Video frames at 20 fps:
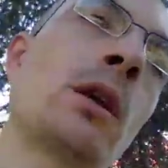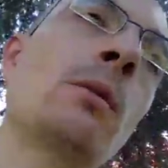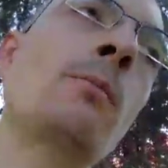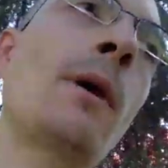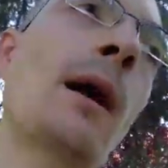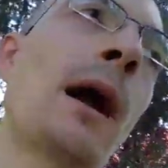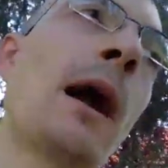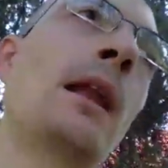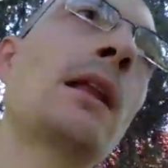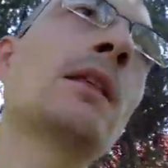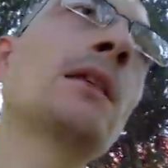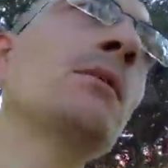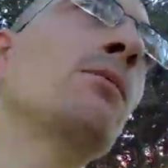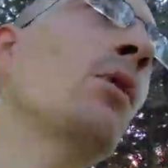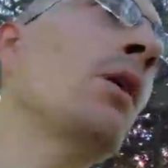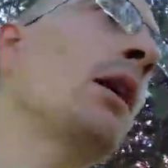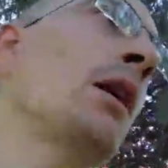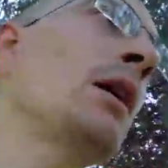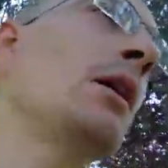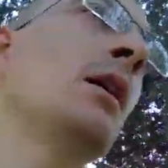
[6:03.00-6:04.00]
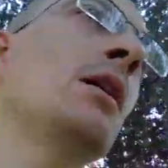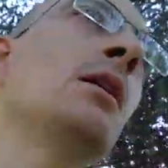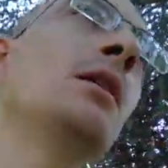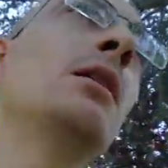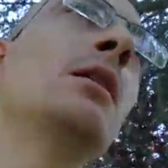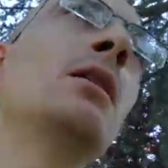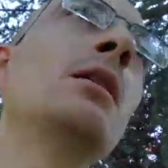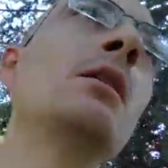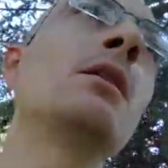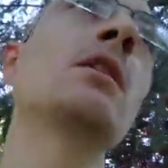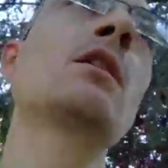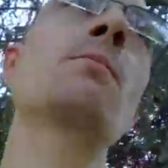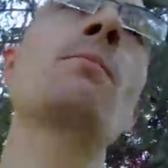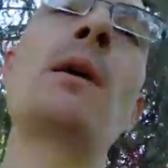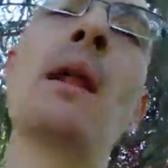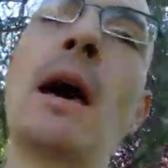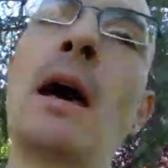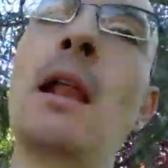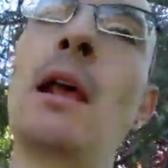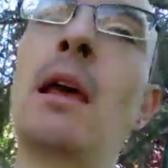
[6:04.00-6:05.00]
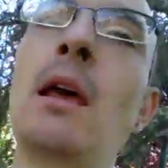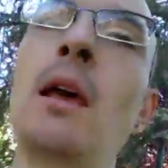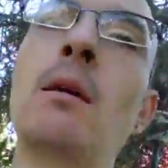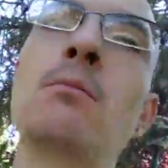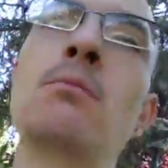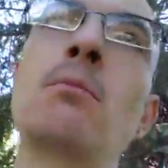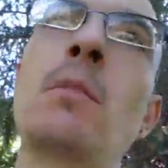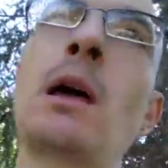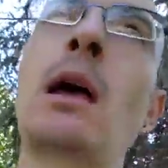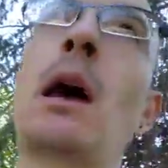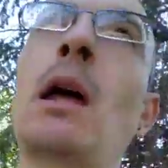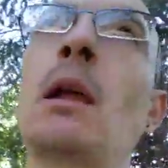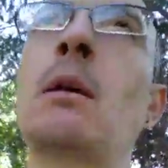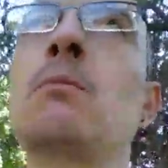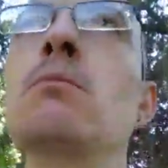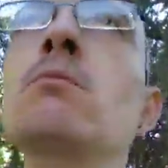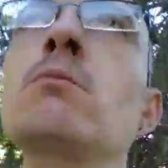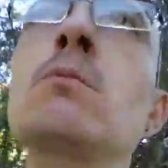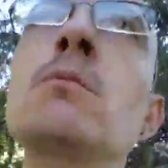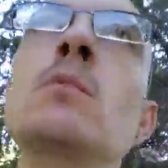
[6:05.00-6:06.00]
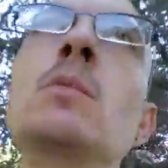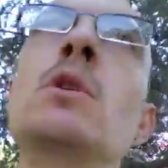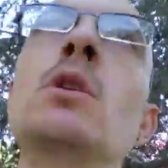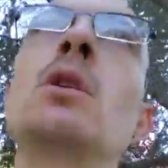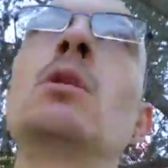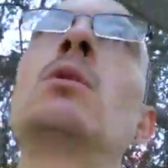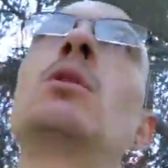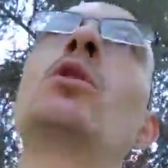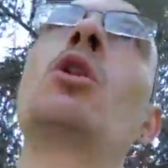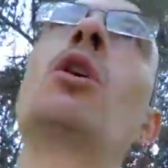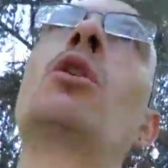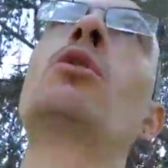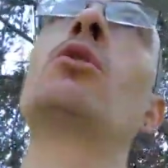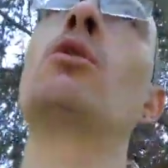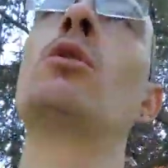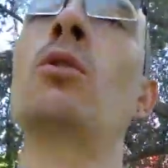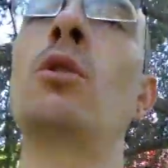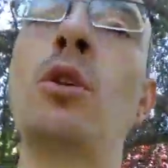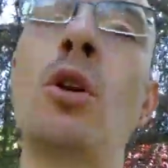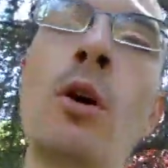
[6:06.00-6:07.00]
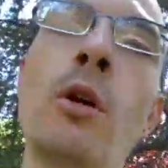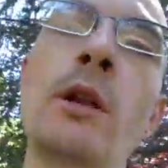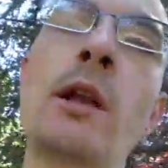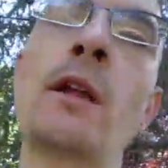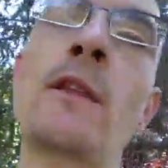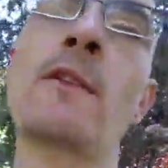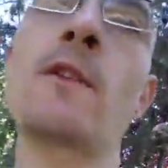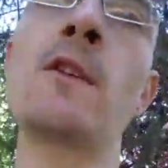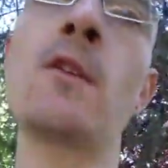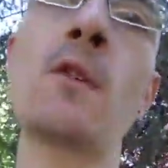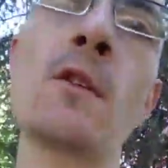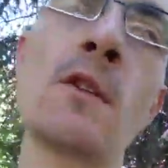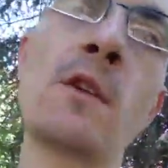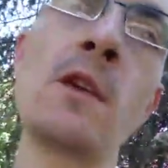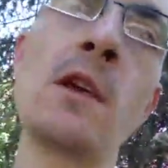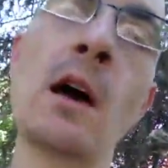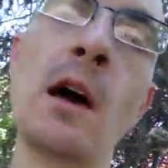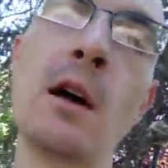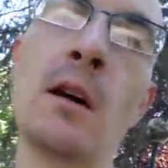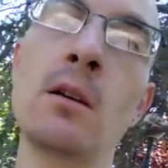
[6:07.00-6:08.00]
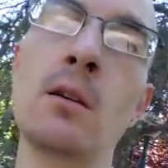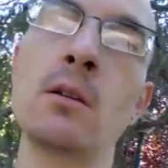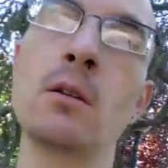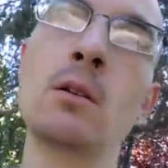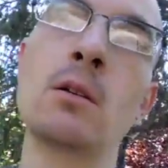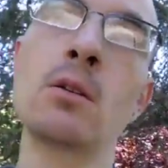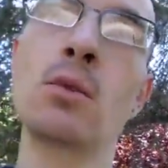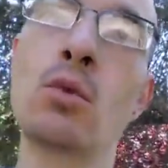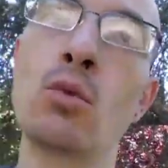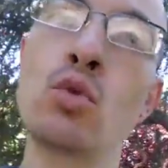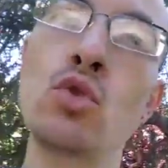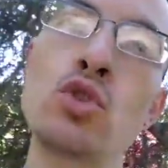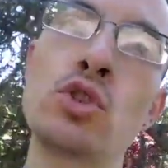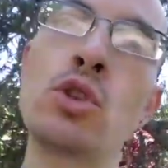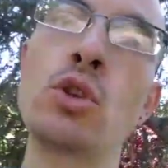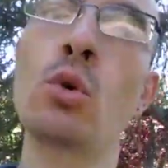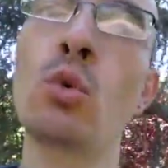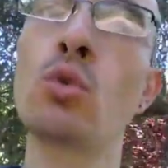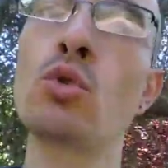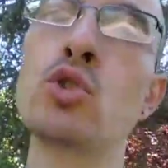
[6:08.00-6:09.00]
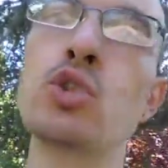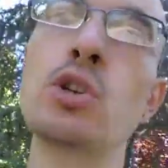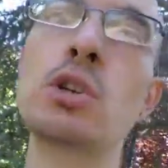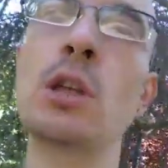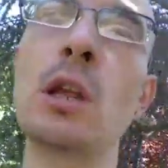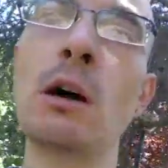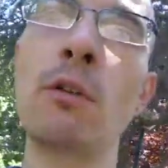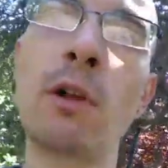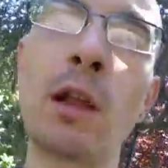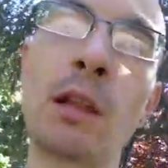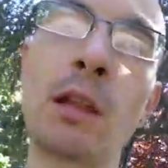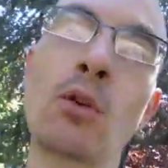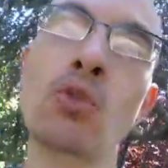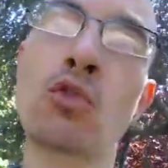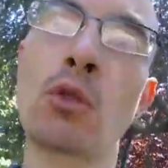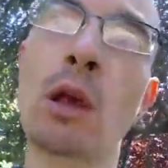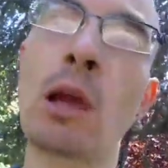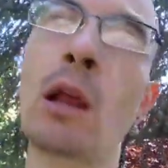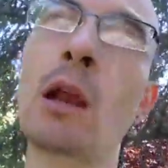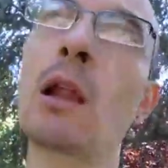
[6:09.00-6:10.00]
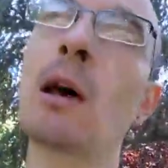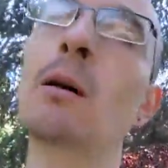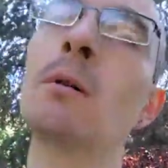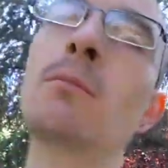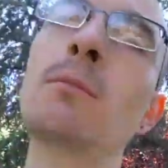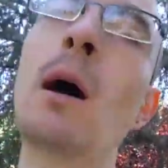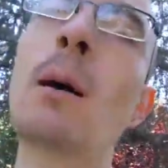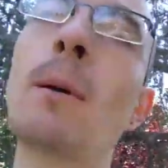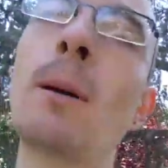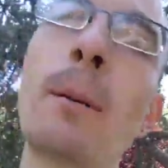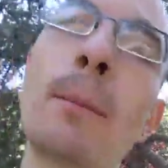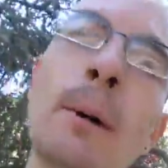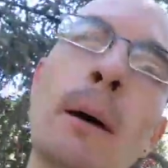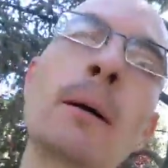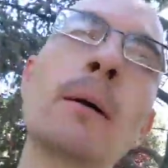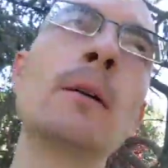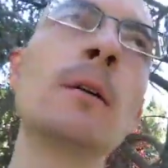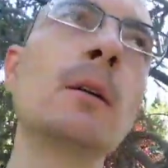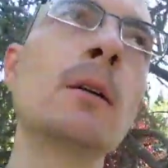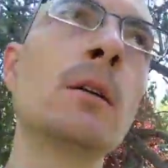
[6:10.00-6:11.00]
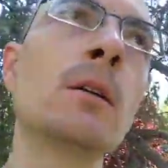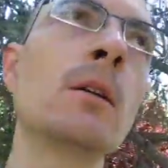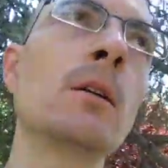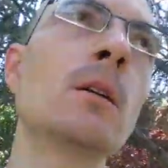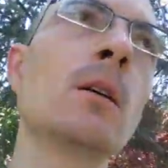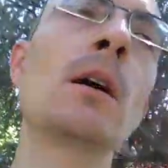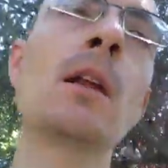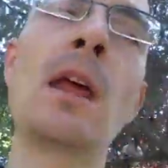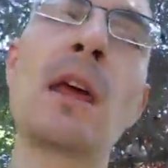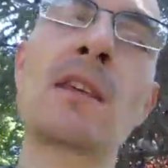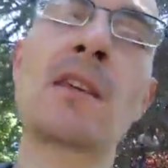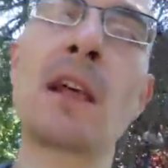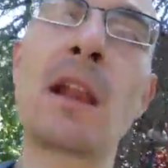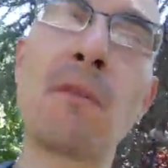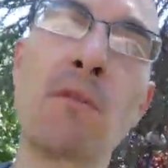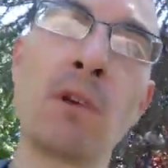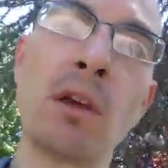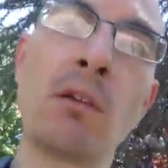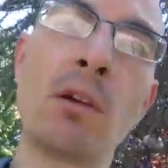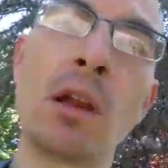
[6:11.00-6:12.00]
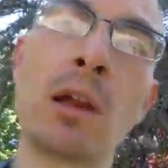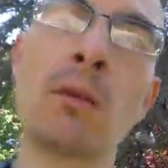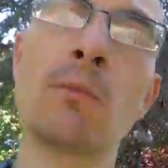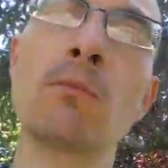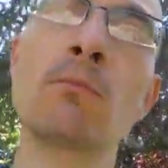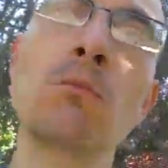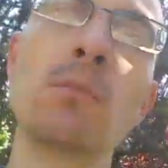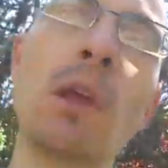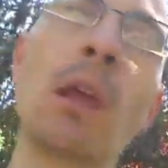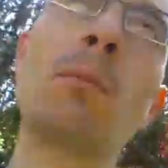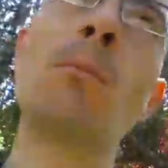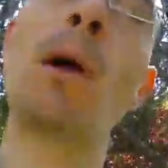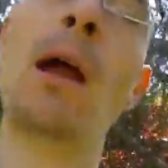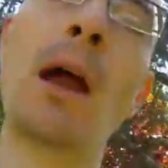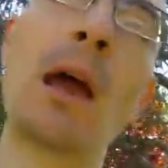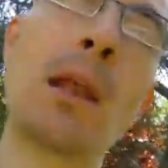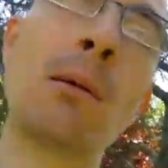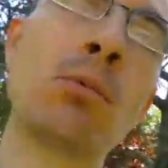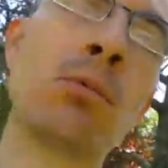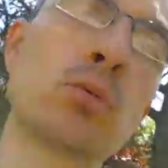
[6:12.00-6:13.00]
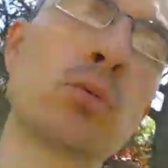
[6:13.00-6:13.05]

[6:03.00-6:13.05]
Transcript: perché magari si vuole sperare che magari nonno, nonna, zio, zia, cugino, cugina, fratello, sorella, mamma, papà riescano a vivere e magari